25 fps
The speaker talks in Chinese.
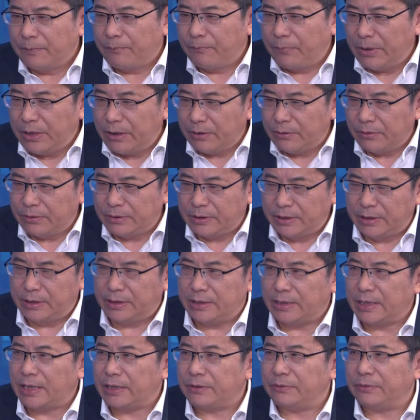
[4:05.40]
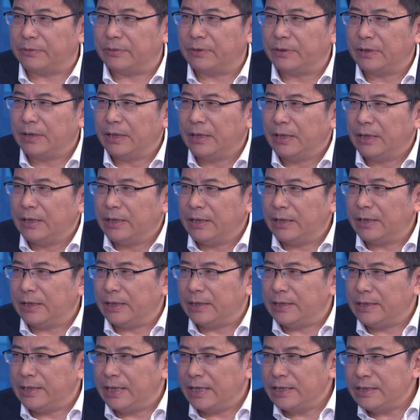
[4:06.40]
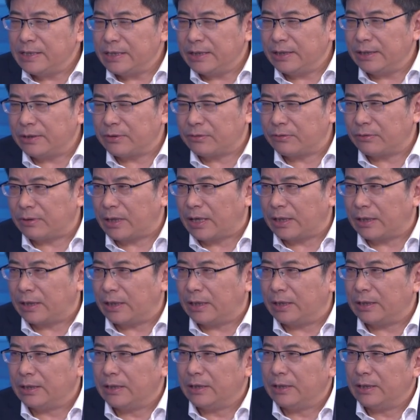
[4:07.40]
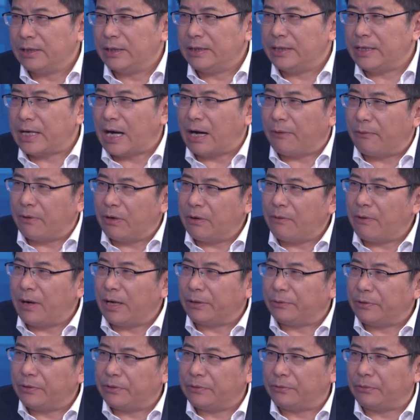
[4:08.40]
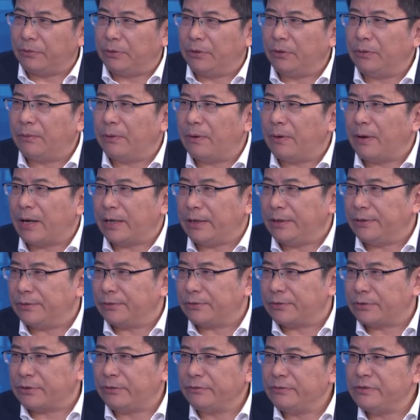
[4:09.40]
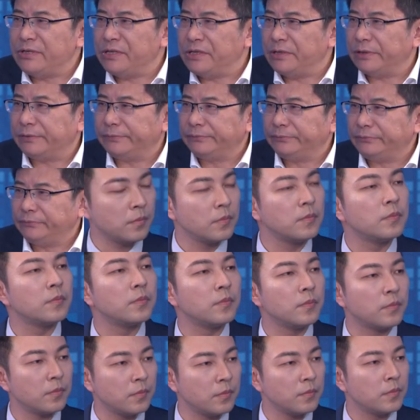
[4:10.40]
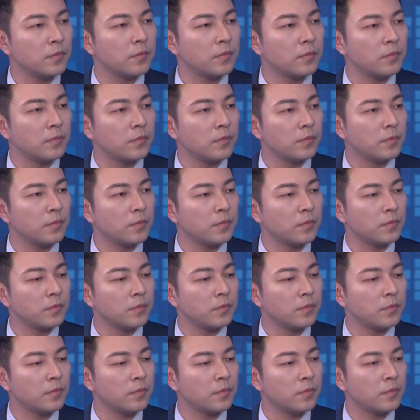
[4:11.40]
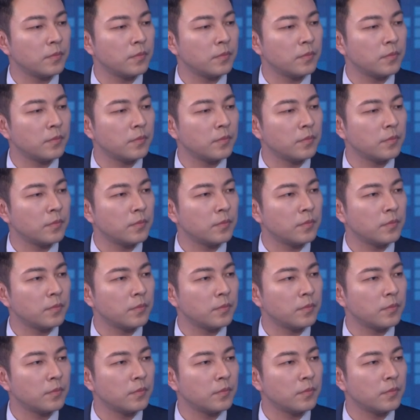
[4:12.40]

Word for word: 背后体现出一个年轻人主导的亚文化对主流文化的一种冲击。这个方向背后的因素，我刚才说，第